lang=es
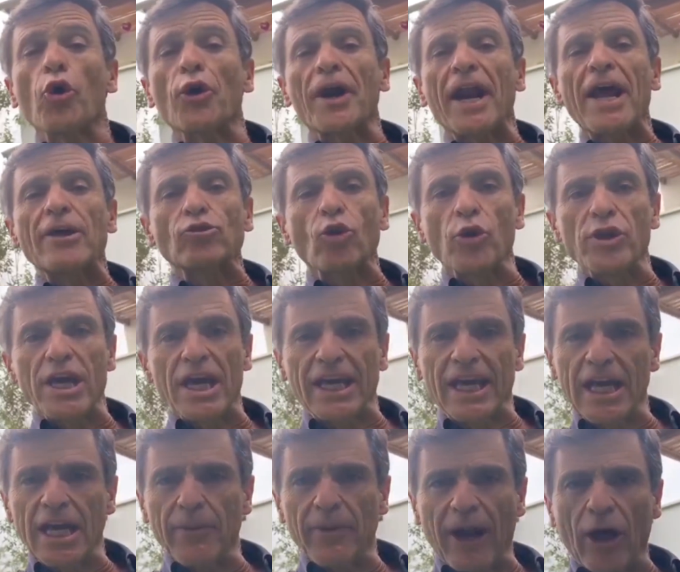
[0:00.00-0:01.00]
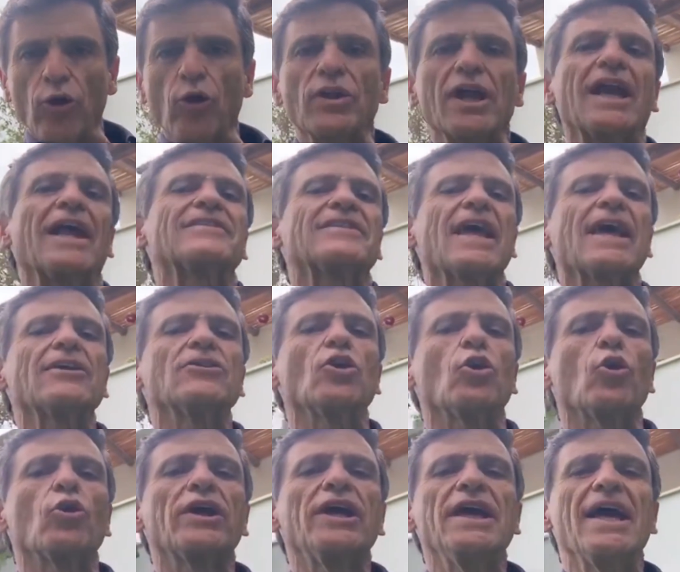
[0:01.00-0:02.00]
correcto y equilibrado de la
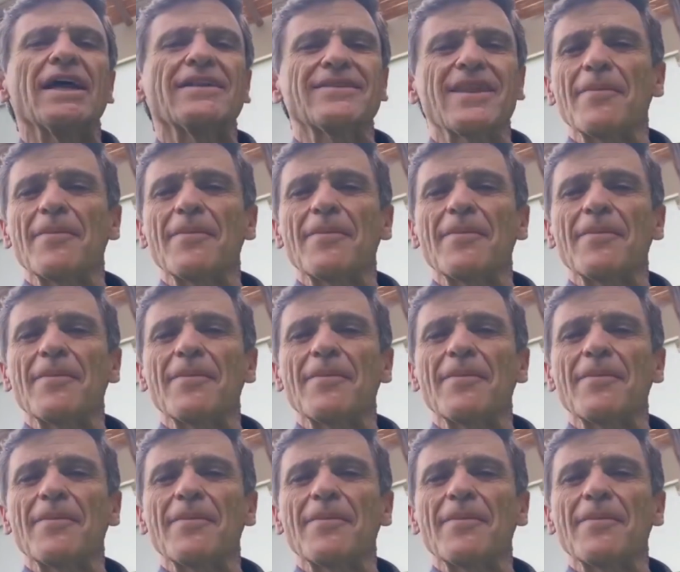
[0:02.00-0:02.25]
tecnología